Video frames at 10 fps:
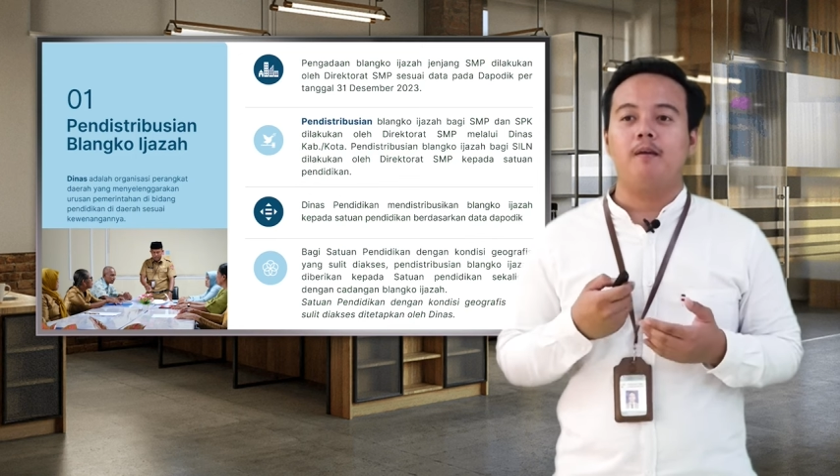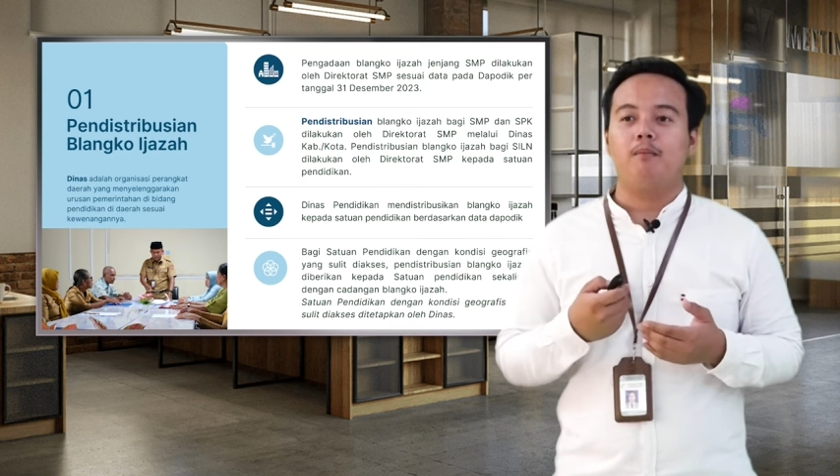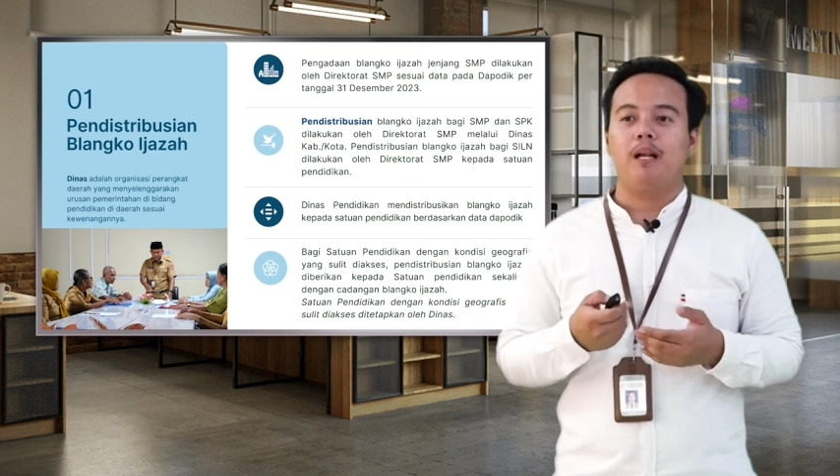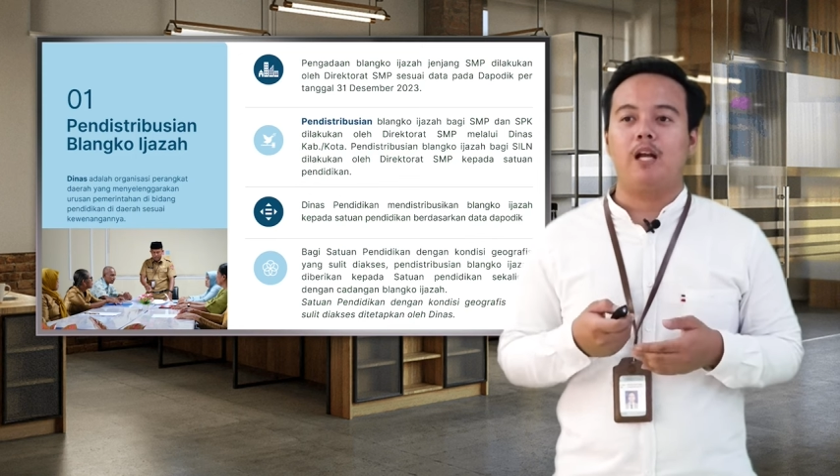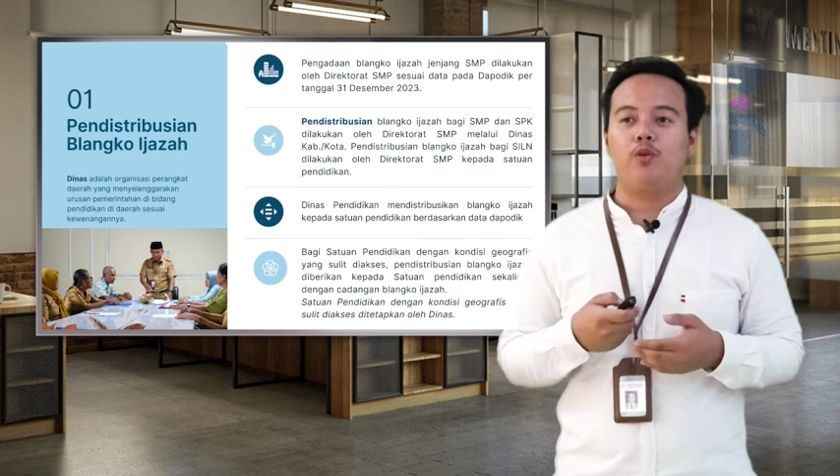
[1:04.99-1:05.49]

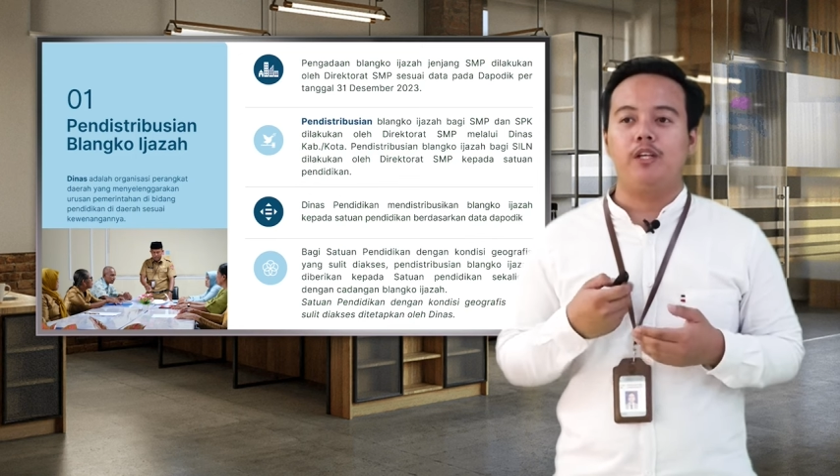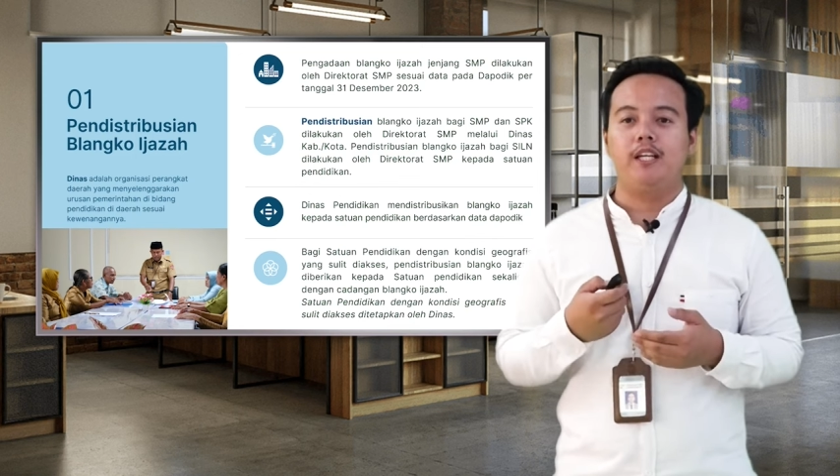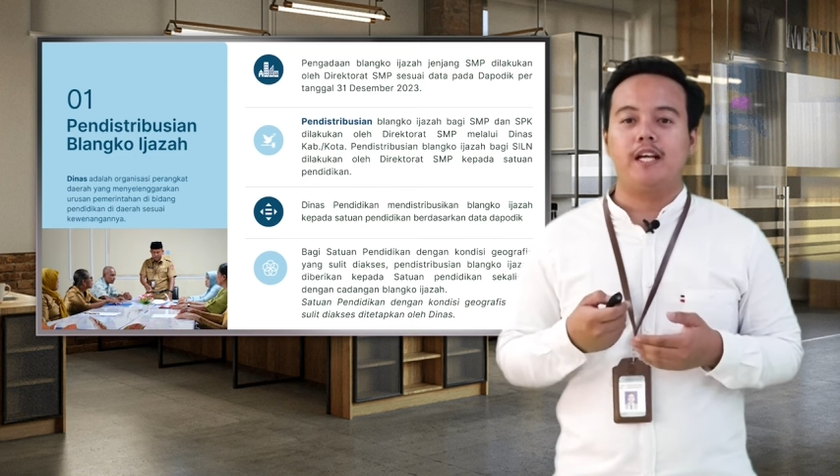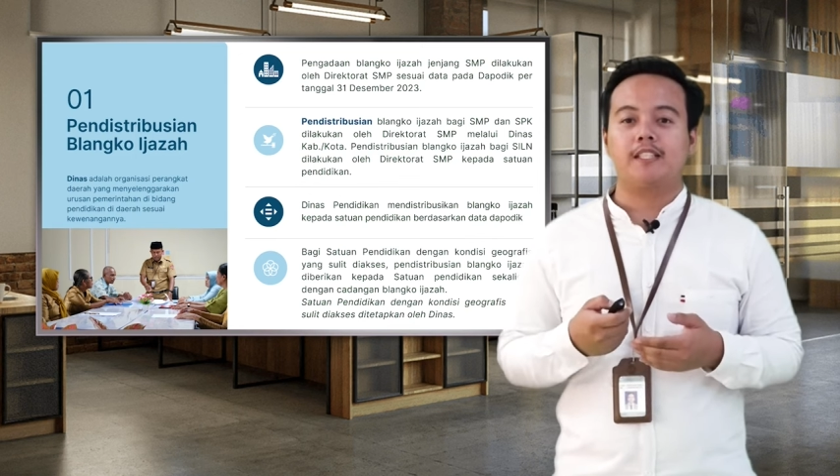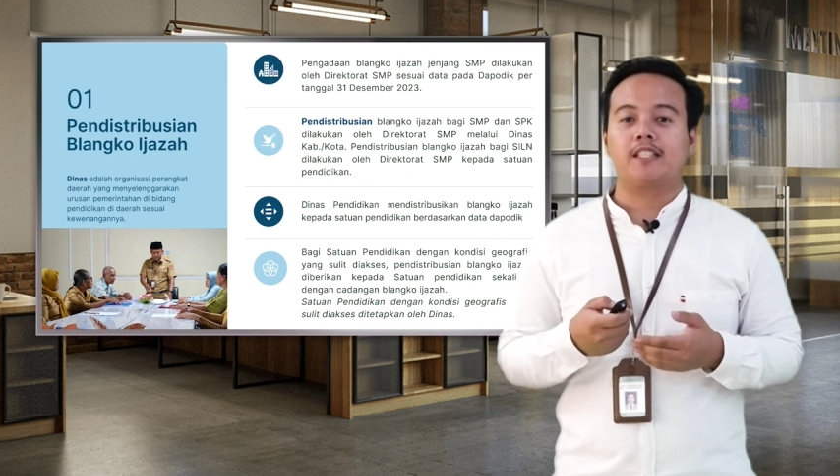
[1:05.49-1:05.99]
melalui
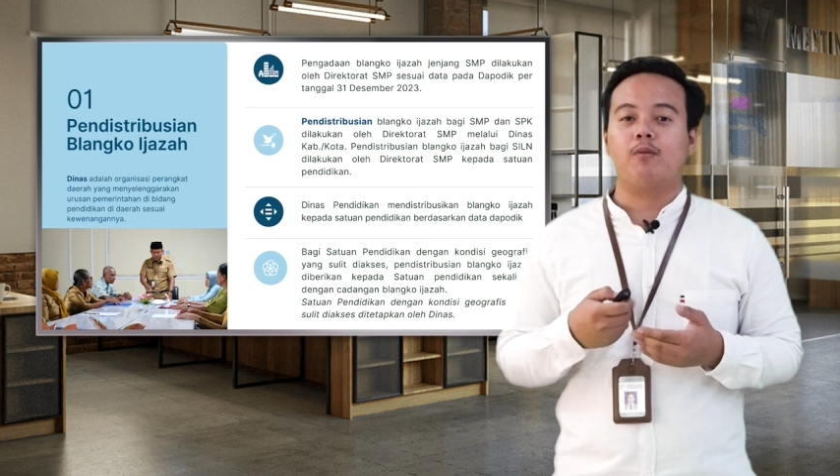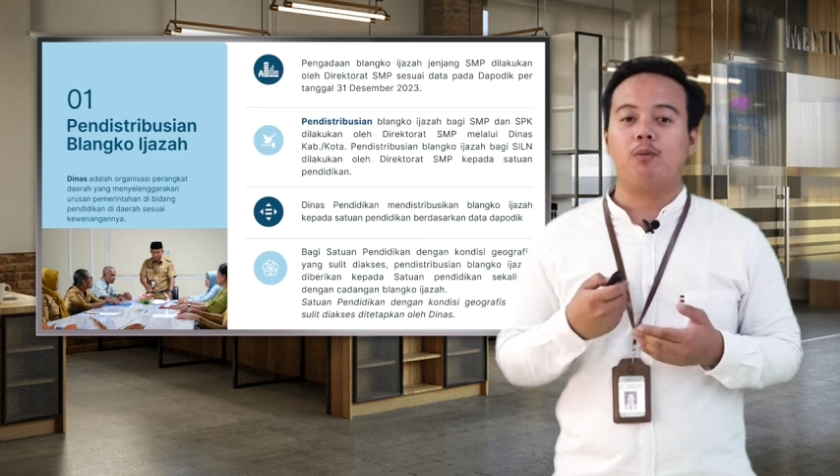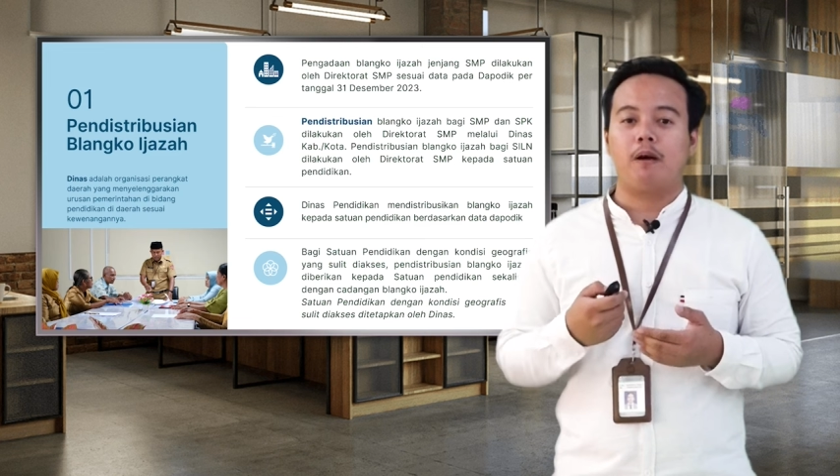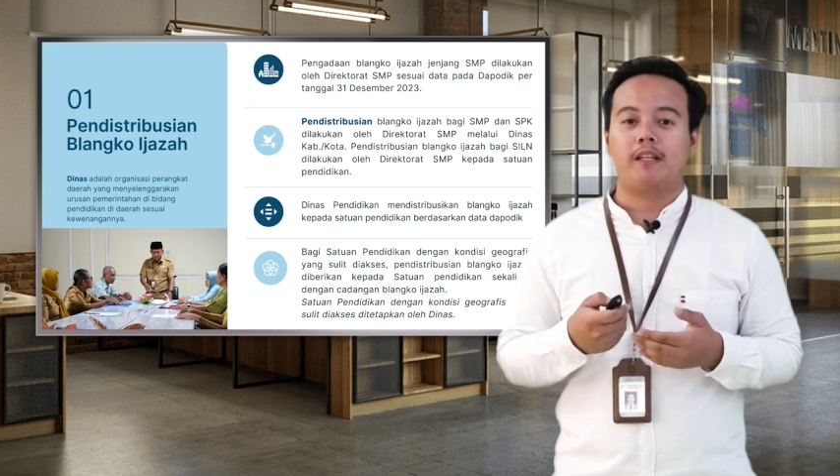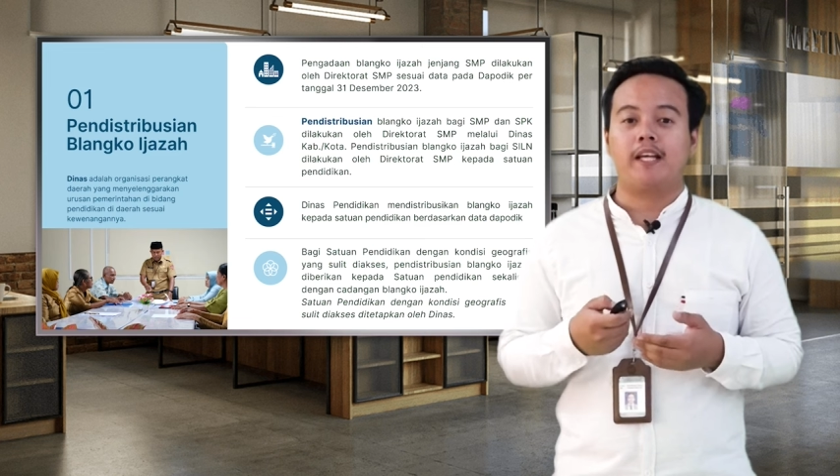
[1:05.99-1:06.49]
Dinas
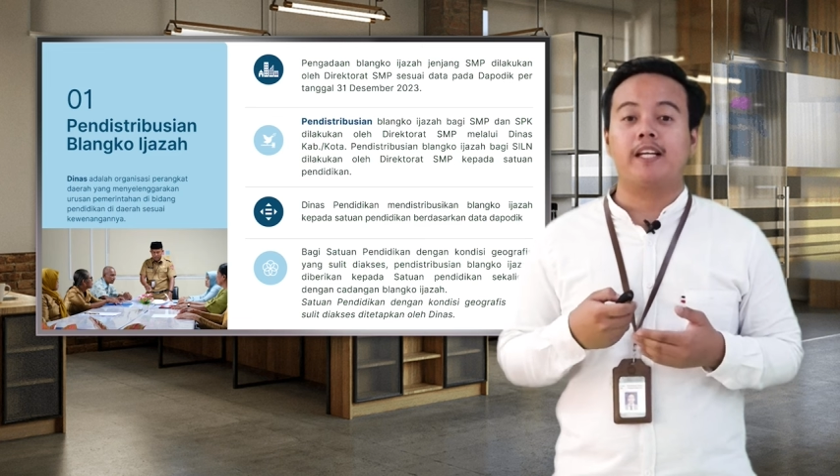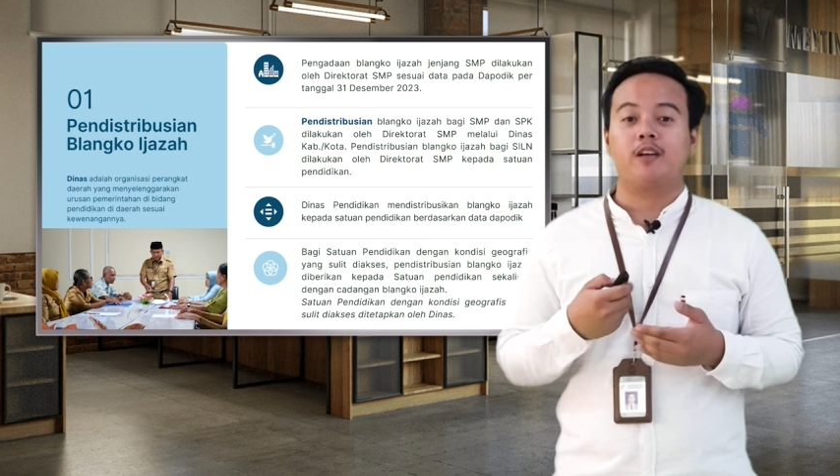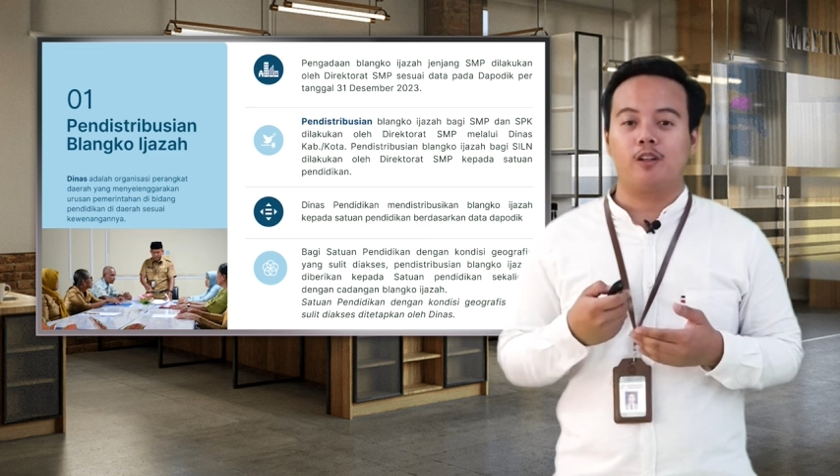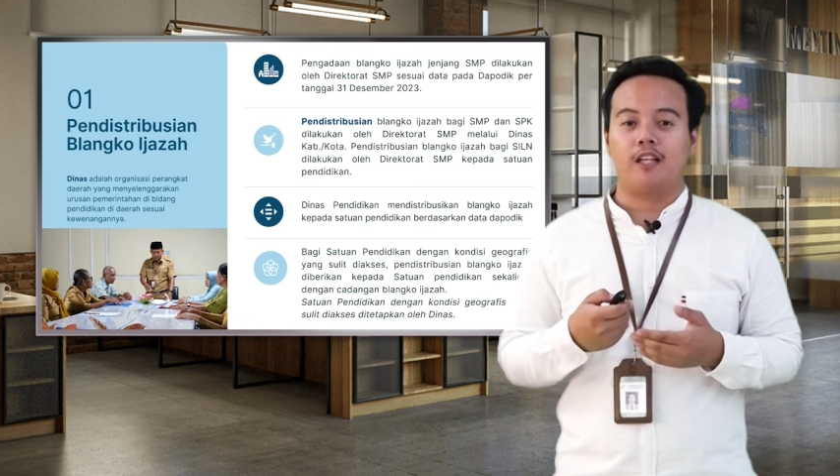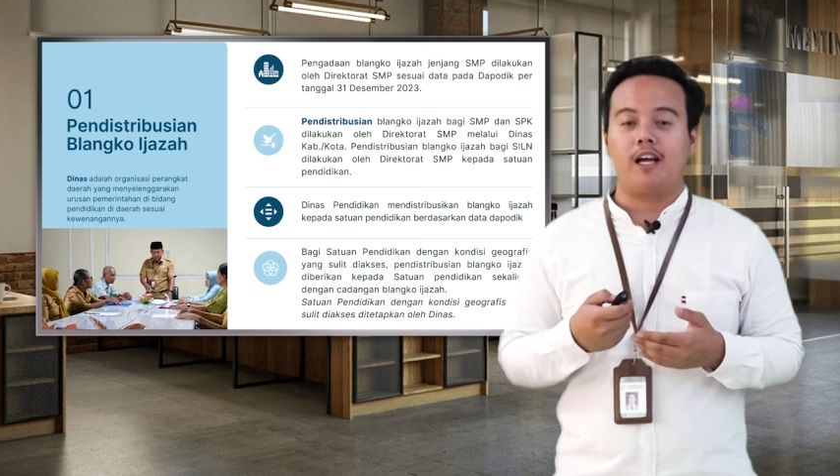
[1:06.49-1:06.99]
Kabupaten
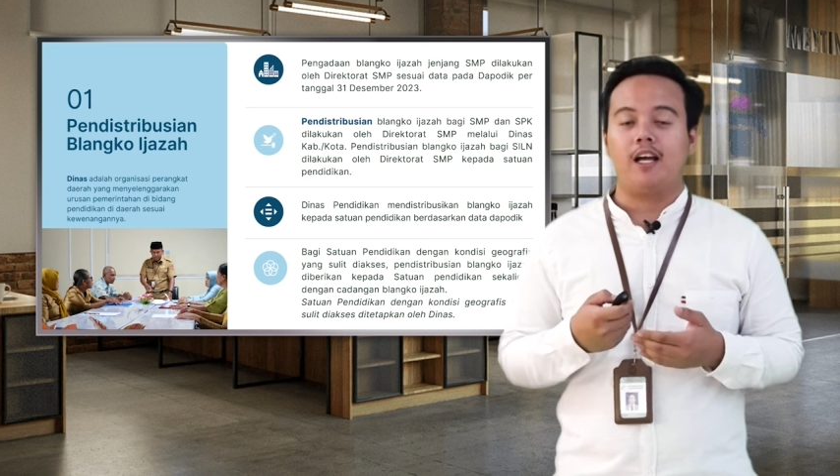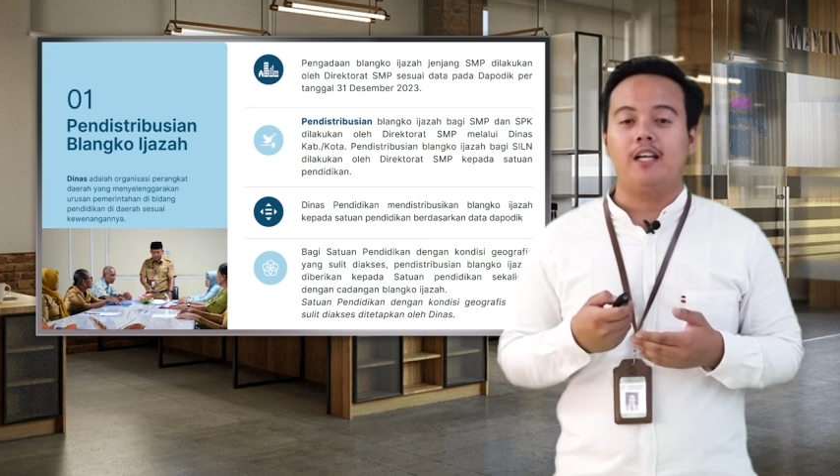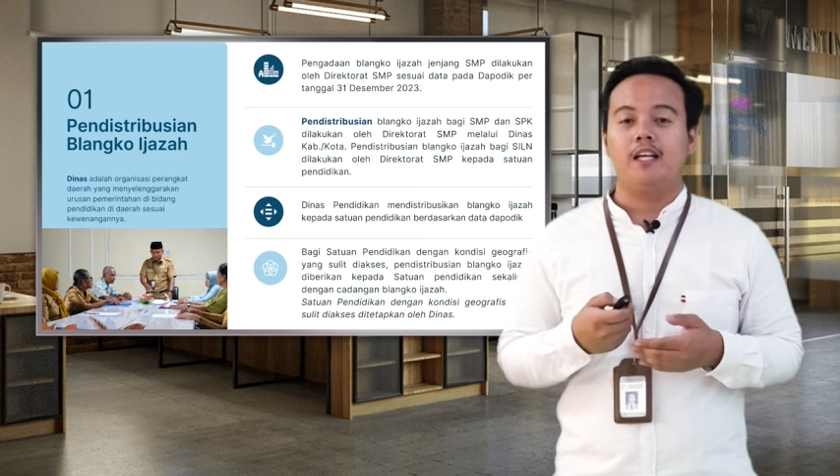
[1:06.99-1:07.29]
Kota.